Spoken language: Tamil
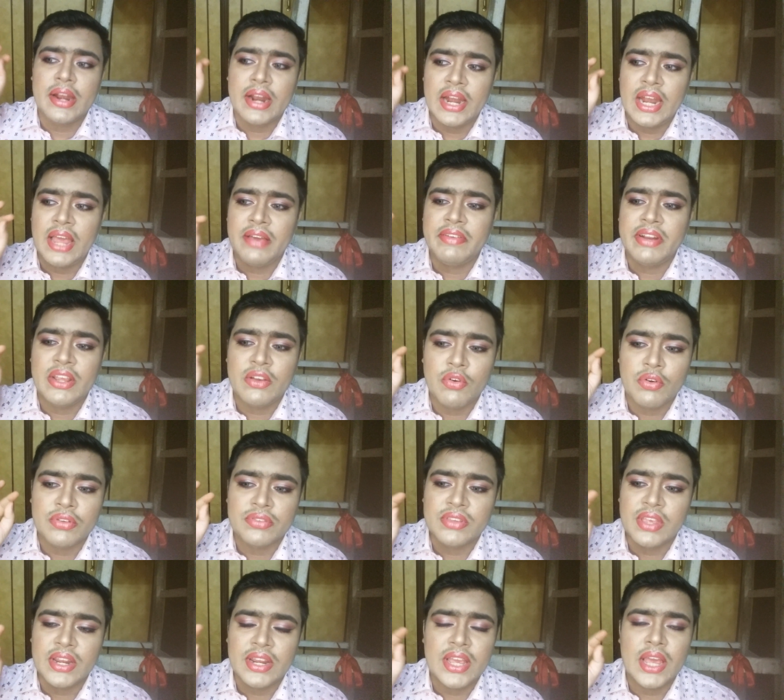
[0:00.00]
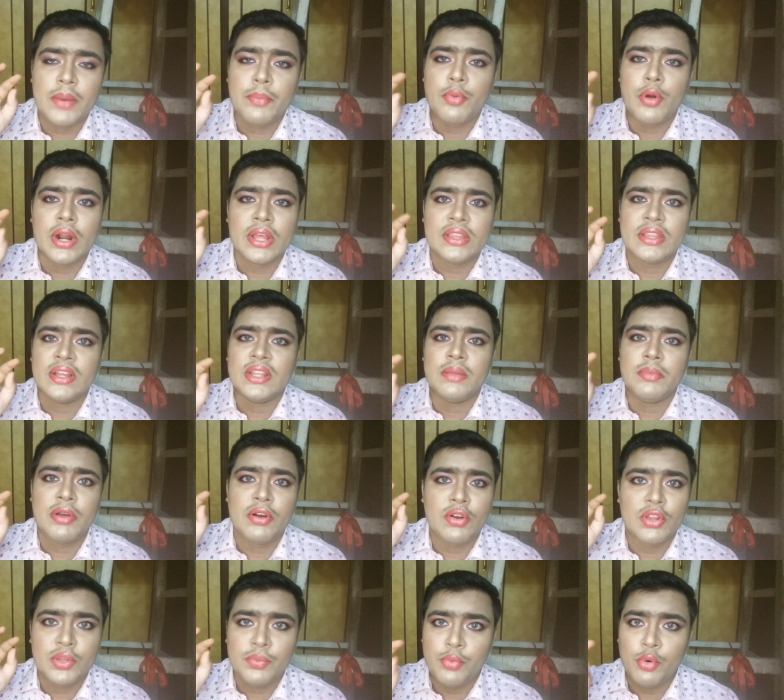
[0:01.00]
நல்லாவே நீங்கள் உங்கள் ஸ்கின் கேர் ப்ராடக்ட் அந்த
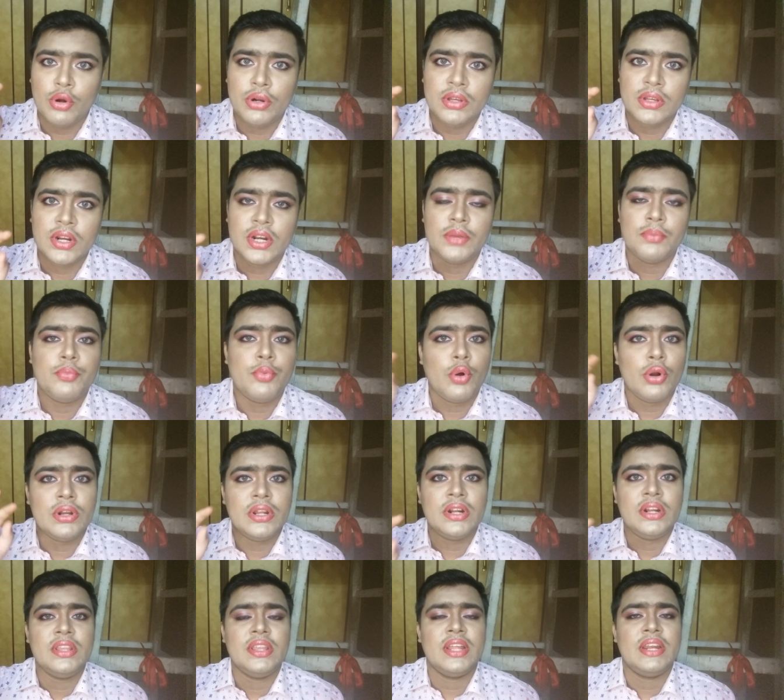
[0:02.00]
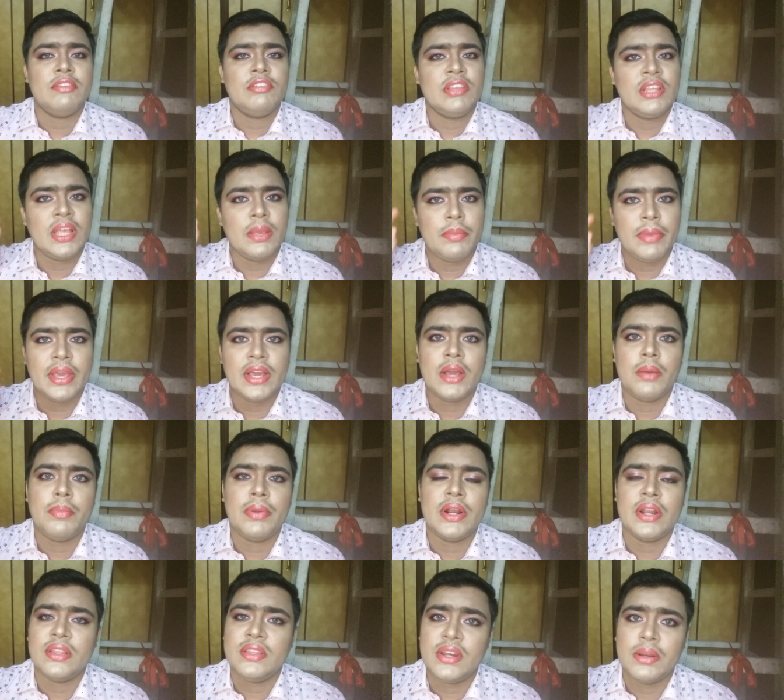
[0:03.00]
மாதிரி உள்ளது போட்டுக்கிறணும் போட்டுக்கிறது என்ன வந்து நீங்கள்
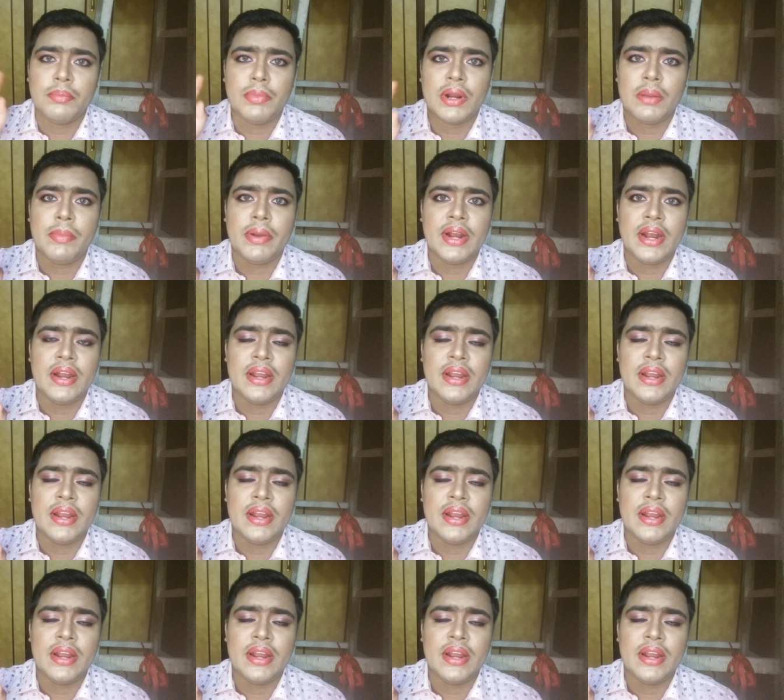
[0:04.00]
மேக்கப் பண்ணுறது ரொம்ப ரொம்ப